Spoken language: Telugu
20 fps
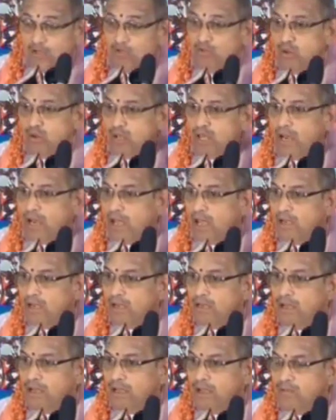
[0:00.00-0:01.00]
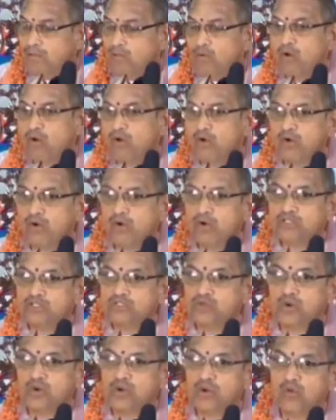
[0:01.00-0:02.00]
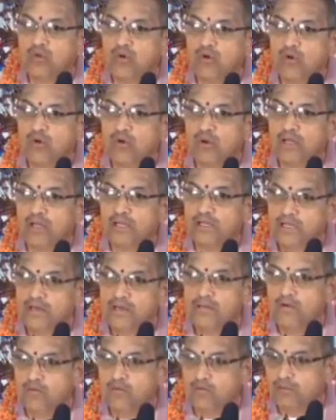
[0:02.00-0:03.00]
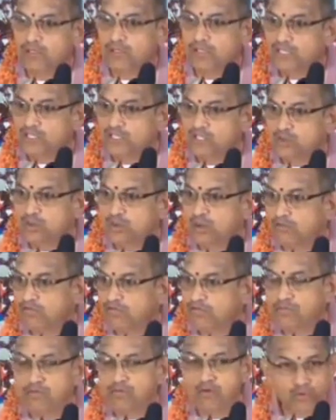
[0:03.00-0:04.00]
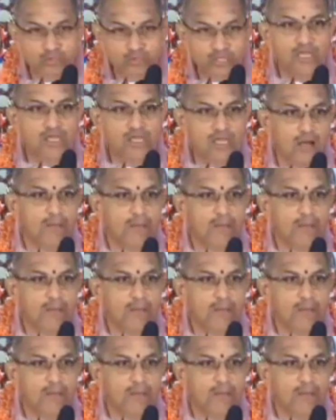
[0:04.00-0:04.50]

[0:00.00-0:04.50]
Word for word: ఎందుకలా అంటే ఒక్కొక్క చోట ఒక్కొక్క నియమం ఈశ్వర విభూతిని